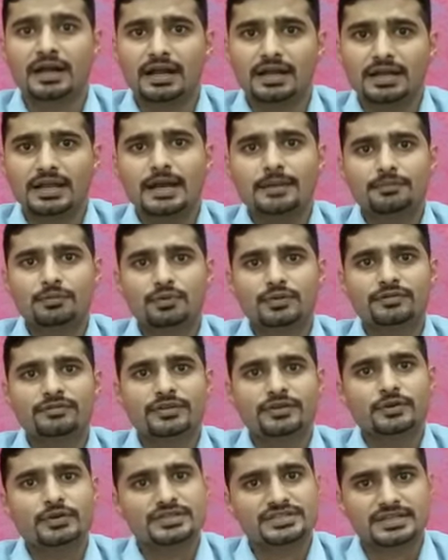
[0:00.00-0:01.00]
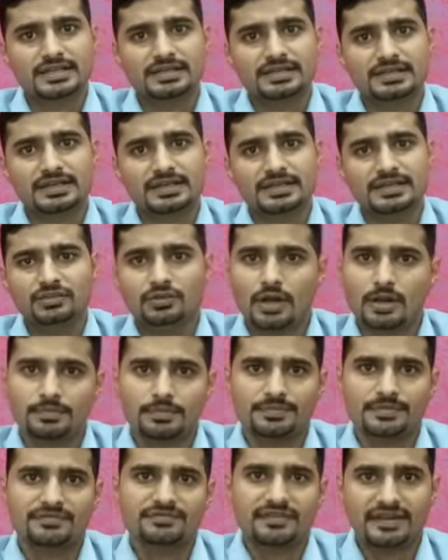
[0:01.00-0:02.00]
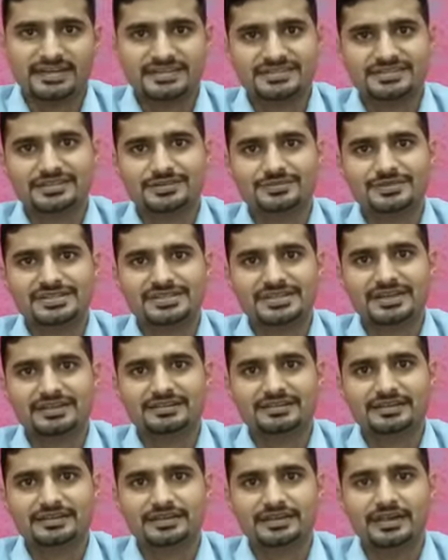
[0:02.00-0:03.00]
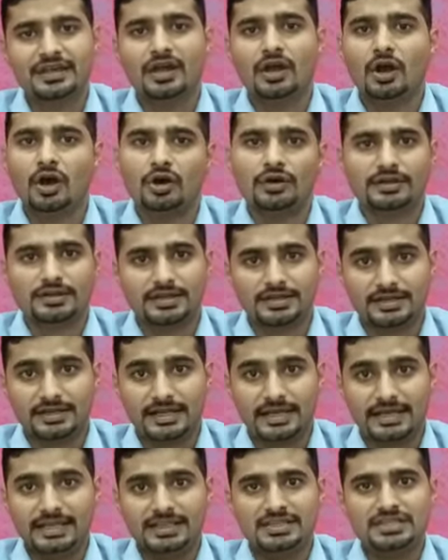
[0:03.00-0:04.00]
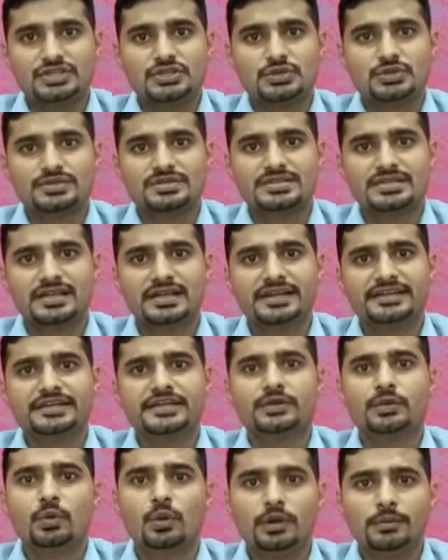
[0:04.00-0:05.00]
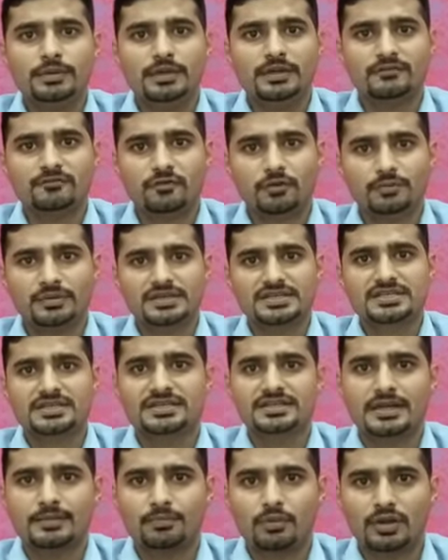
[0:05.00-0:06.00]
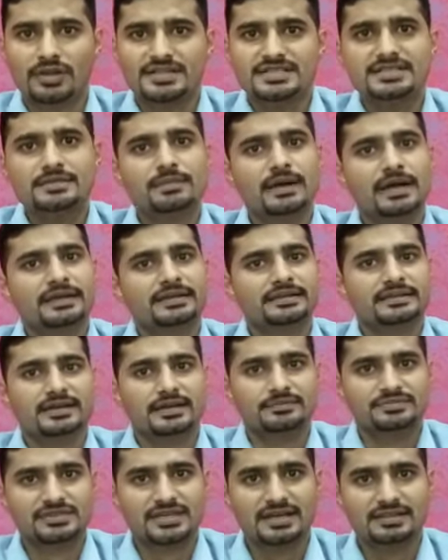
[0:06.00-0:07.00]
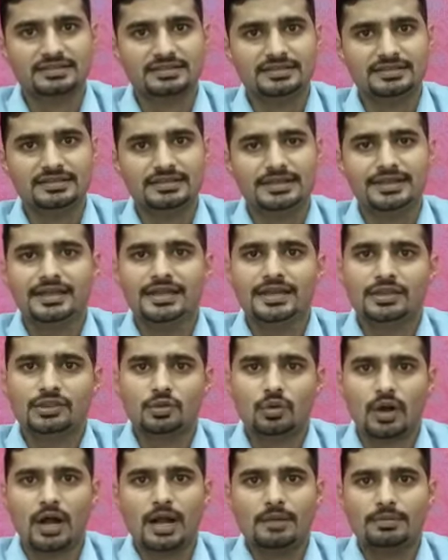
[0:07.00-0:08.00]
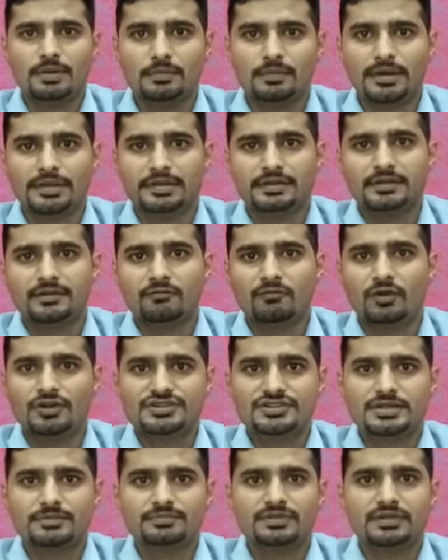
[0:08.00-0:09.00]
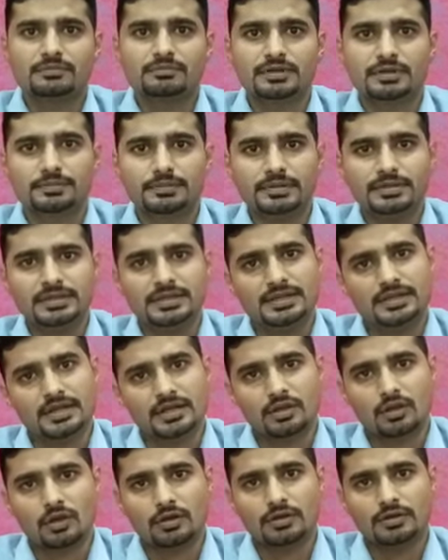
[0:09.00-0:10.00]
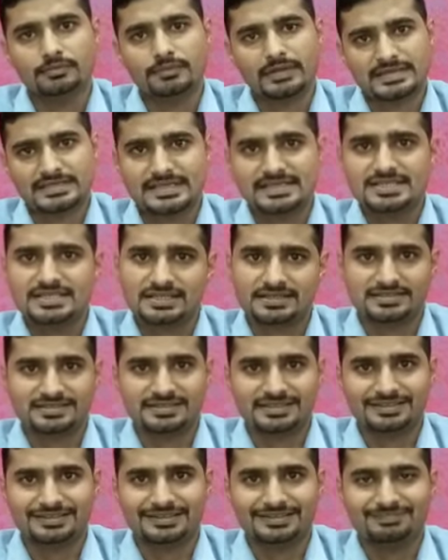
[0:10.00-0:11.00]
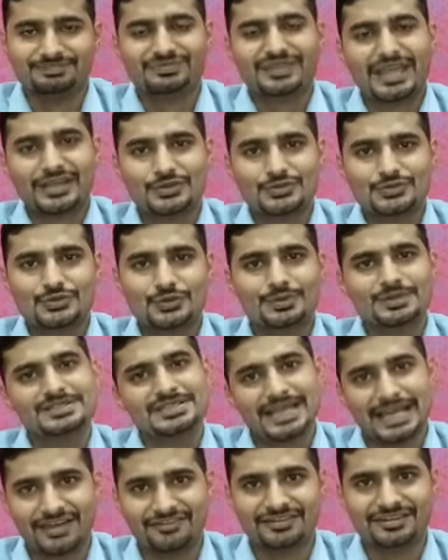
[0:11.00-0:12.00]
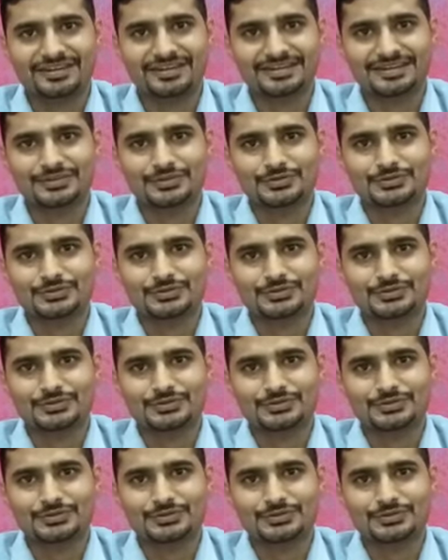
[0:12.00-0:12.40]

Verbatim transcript: अगर आपको ये वीडियो अच्छा लगा है तो आप अपने फ्रेंड्स तक भी शेयर करें और अगर हेल्थ इंश्योरेंस से रिलेटेड कोई भी इन्फॉर्मेशन या पॉलिसी बाय करना आप चाहते हैं तो आप हमारे व्हाट्सएप नंबर पर मैसेज कर सकते हैं थैंक यू सो मच हैव ए ग्रेट डे